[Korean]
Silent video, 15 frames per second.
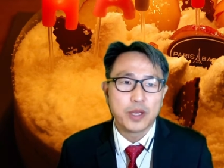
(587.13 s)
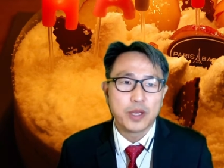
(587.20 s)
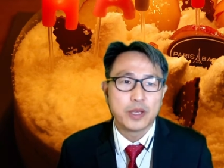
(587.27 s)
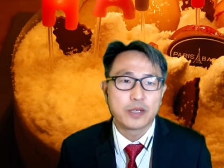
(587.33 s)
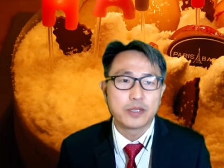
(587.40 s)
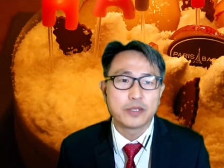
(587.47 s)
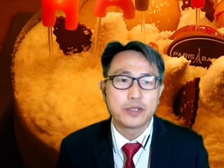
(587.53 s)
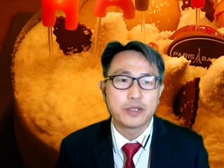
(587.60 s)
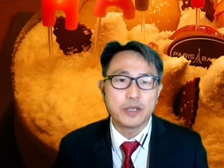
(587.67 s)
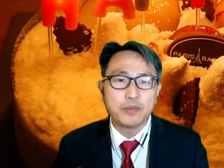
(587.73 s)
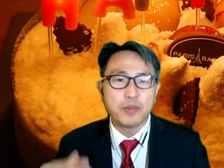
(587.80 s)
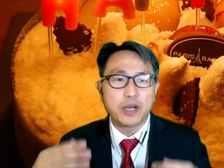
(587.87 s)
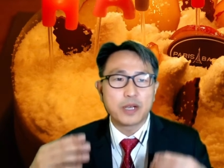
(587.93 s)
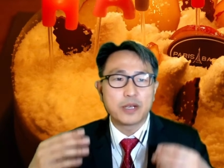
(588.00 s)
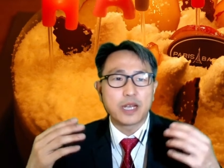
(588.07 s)
그래서 이
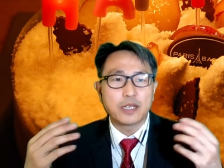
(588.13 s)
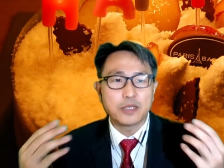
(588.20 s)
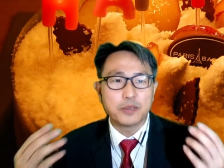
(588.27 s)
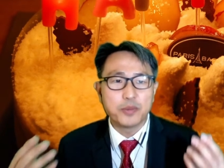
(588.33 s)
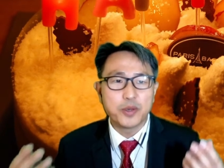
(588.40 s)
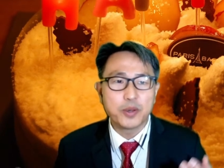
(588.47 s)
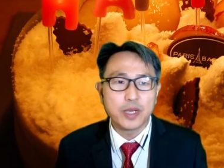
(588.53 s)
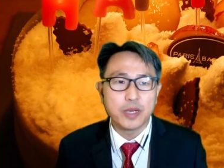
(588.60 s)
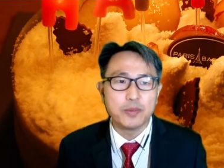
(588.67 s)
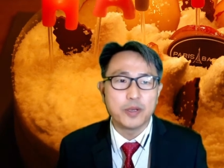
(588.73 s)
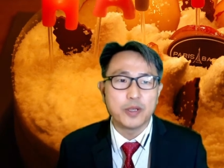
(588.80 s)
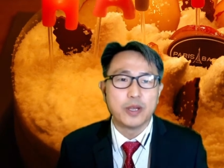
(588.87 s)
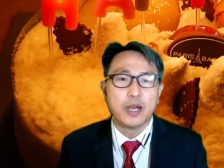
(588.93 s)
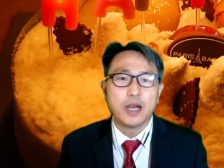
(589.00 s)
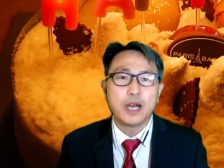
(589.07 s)
말을 다시
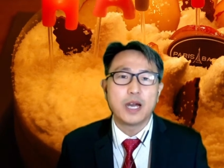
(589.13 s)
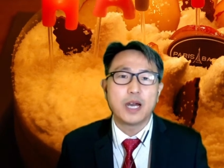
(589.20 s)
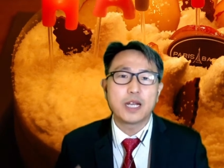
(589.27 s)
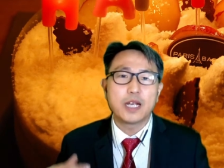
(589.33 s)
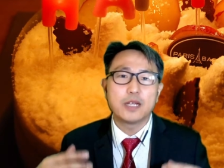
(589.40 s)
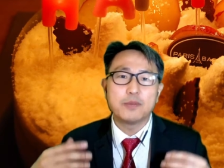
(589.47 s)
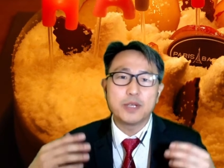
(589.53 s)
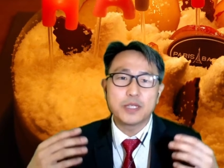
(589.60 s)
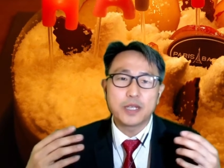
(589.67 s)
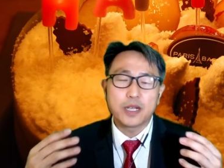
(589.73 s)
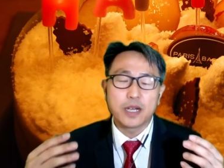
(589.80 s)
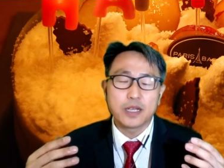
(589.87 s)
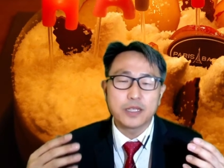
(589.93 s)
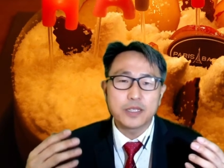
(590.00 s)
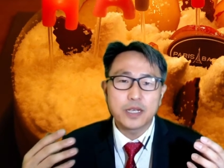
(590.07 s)
표현하면 하나님의
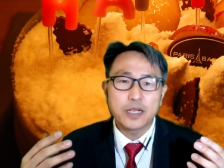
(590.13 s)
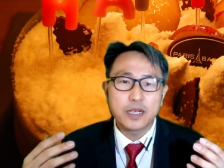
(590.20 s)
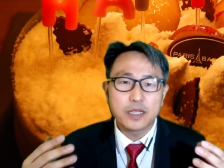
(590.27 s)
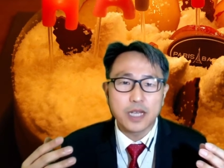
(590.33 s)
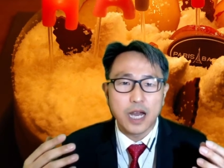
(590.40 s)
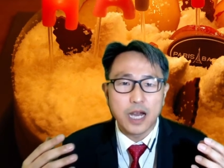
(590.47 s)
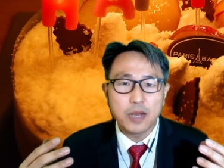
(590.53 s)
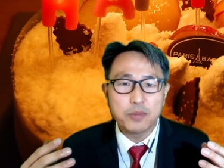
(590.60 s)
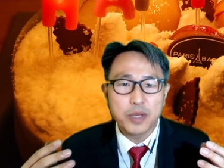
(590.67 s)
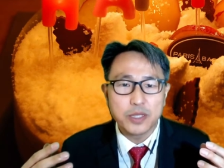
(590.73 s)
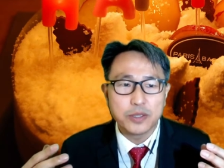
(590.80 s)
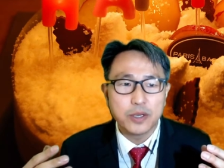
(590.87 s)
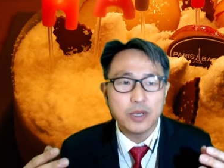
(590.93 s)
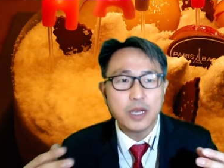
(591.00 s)
사랑, 이 사랑은 아가페죠.